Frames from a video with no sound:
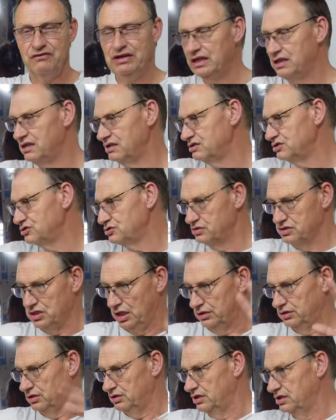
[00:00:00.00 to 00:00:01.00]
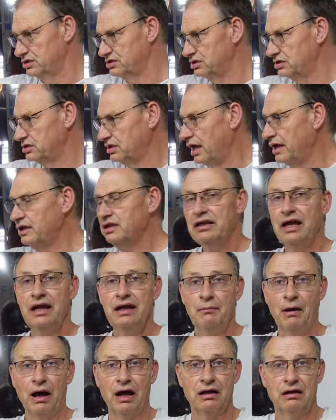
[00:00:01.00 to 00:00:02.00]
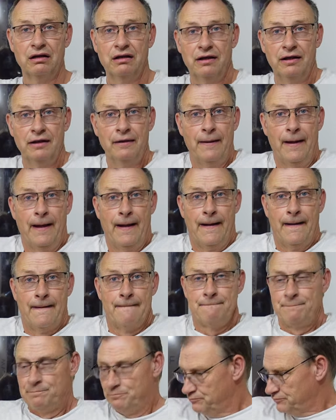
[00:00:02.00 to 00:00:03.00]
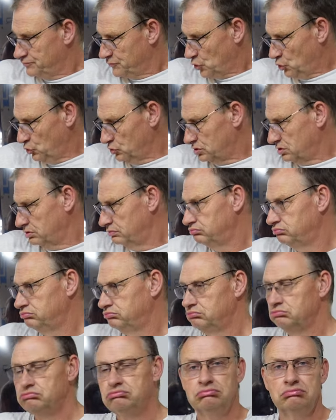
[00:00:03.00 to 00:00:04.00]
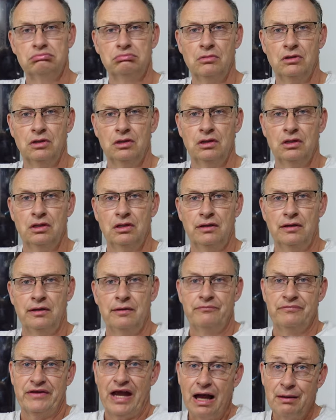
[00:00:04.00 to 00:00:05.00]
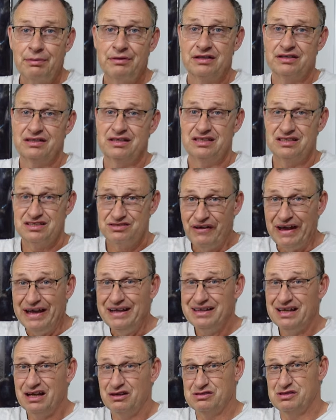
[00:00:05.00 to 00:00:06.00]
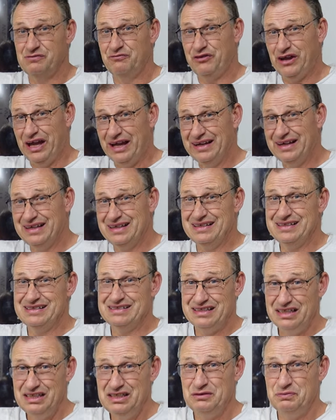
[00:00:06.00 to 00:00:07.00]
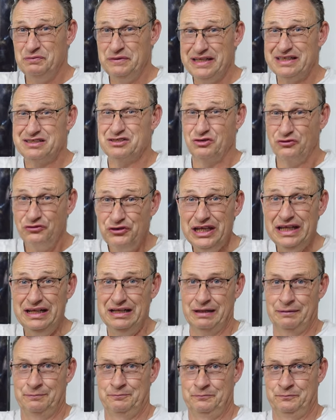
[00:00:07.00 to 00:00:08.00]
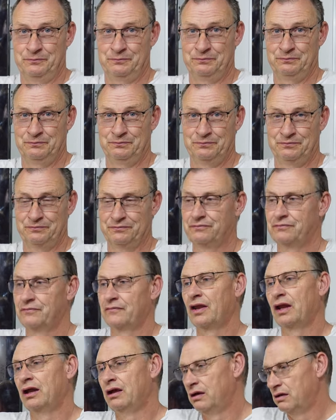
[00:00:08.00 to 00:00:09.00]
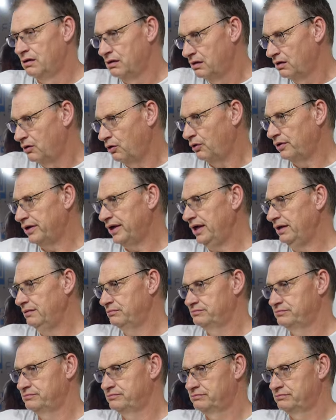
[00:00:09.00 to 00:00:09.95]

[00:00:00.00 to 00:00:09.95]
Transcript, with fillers: Winkel dazu. Sagt er, das ist kein Thema. Gut, ja, aber die 2000 Franken sind mir zu viel. Okay.